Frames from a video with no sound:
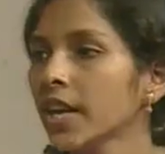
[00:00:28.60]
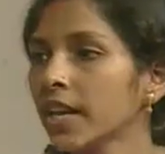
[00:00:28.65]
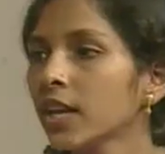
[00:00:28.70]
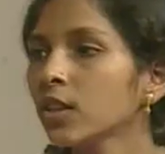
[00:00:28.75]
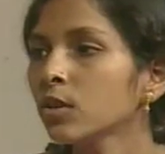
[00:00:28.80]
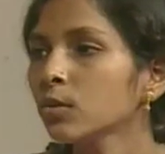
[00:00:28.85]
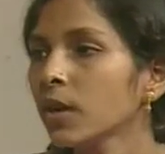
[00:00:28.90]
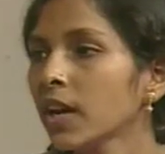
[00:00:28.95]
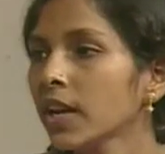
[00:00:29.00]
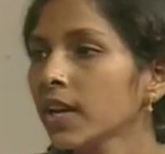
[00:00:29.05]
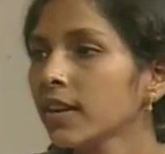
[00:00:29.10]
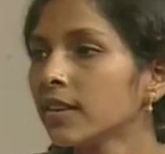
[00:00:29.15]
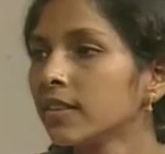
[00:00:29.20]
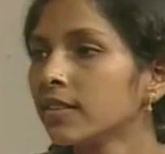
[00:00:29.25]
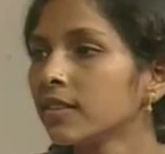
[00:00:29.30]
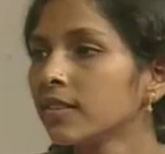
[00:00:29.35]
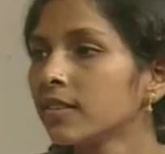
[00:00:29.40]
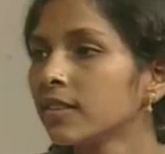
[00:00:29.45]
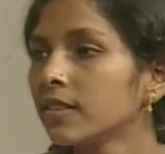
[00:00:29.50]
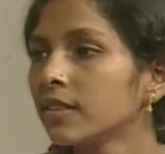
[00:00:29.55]
ना तुम्हारी
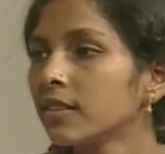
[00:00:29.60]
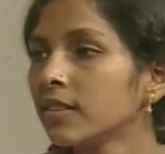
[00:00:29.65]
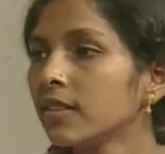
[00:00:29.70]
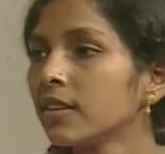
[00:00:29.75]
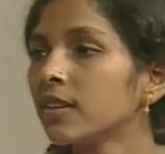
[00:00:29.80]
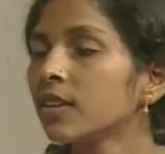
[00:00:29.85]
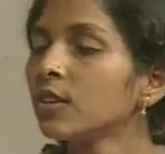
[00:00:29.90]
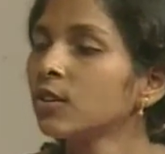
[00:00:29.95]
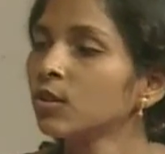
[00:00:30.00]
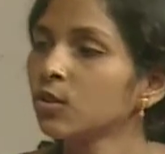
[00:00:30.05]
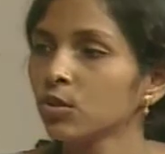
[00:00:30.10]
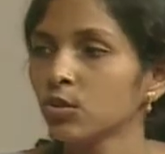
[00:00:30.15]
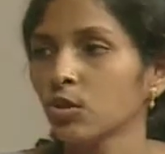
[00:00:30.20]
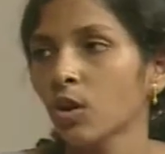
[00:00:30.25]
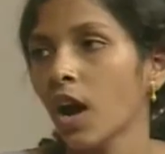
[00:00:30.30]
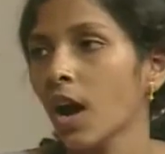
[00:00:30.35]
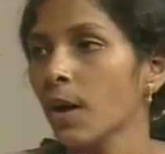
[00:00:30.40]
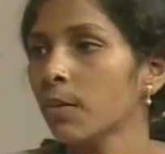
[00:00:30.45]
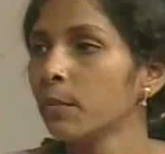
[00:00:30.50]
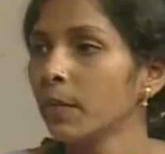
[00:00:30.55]
हाँ दीदी तो
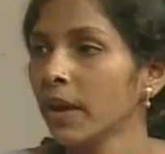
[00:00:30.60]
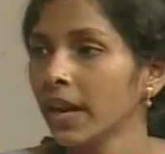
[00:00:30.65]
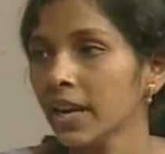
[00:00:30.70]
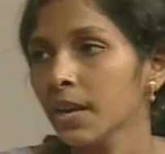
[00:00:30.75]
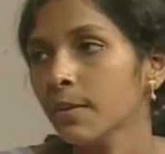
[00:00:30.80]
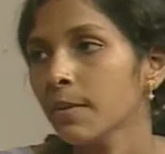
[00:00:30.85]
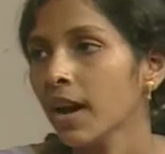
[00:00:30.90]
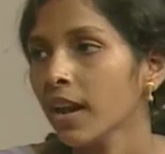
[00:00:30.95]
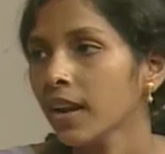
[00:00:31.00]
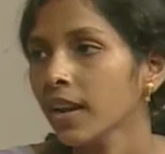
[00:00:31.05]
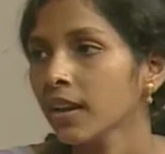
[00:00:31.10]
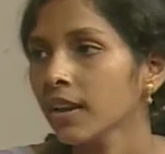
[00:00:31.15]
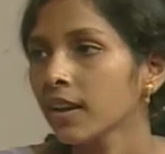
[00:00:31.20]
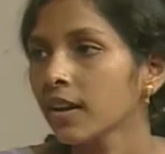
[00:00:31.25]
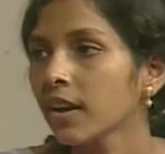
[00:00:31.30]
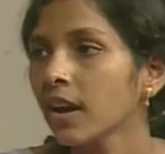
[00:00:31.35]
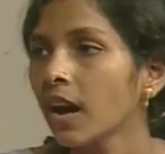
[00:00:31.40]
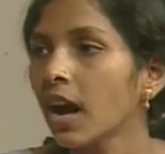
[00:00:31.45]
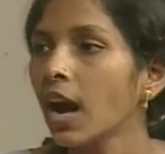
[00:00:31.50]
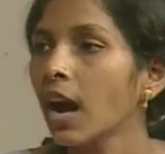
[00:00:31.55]
अब मेरी बारी
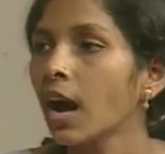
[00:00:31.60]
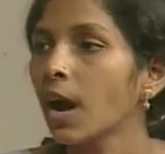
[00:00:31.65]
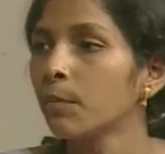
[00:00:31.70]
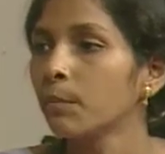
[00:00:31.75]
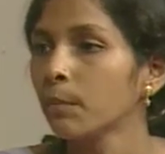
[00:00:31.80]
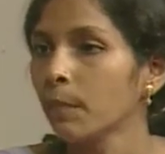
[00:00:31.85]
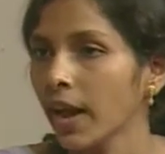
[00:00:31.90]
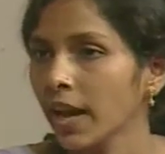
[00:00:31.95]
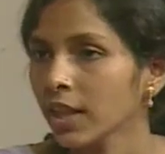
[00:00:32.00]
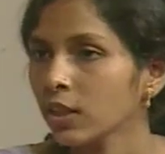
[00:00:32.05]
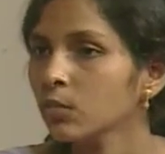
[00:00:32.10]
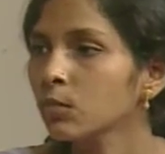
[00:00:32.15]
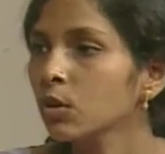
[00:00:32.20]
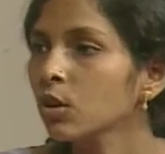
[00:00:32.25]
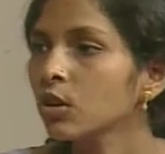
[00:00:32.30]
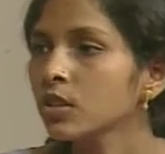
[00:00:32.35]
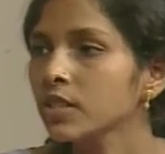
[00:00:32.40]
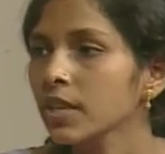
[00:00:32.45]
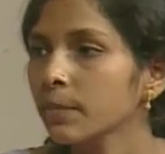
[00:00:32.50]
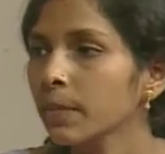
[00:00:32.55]
अब मैं तुम
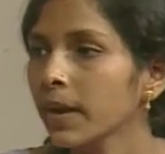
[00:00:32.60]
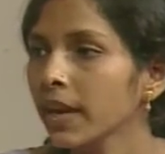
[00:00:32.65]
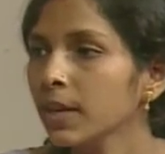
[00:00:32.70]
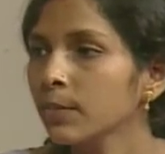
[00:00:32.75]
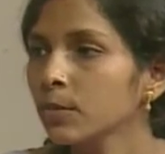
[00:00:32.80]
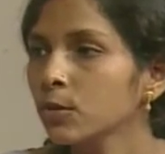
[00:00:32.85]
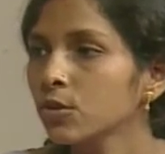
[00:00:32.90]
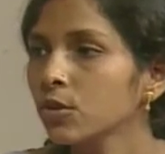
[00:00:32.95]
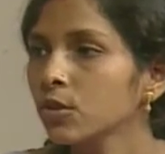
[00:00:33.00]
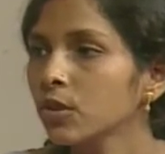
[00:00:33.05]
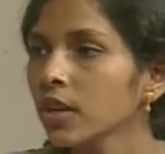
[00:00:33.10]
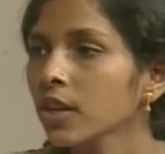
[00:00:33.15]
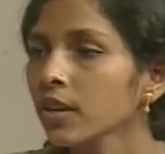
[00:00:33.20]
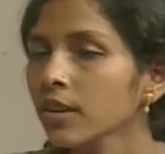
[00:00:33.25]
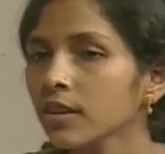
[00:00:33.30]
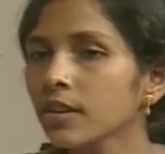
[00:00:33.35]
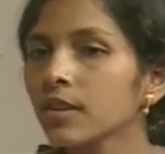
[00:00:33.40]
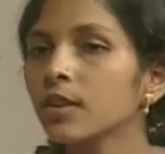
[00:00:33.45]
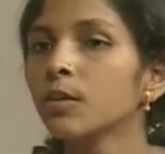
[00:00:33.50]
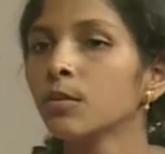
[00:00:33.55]
लोगों से पहली पूछूंगी
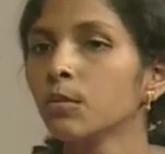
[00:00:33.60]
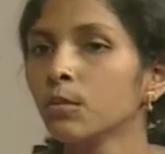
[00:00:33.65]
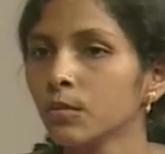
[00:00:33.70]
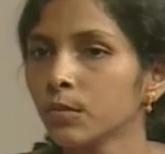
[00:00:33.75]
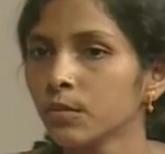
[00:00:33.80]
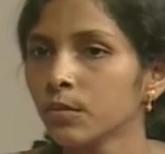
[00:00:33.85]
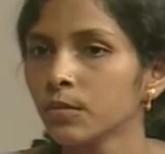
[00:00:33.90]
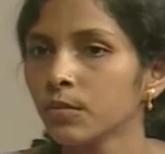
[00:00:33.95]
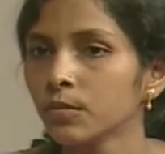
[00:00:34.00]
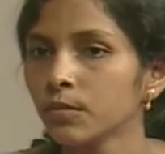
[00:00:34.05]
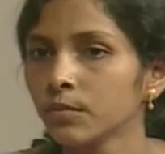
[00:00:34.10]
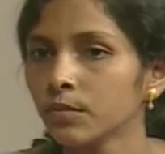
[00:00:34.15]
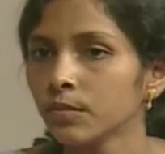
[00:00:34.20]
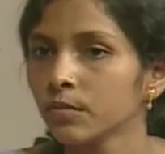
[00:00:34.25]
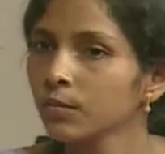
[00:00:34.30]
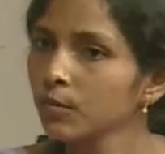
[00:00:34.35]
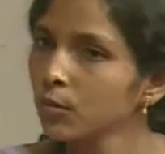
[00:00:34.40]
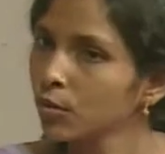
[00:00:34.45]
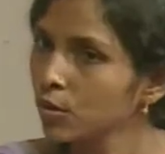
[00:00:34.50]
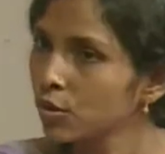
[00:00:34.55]
पूछिए दीदी
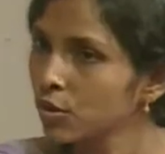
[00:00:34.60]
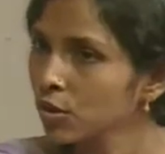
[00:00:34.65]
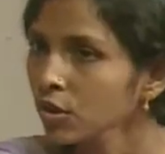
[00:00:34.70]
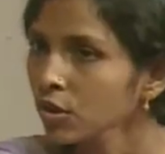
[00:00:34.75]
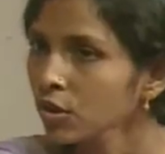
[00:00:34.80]
पूछूं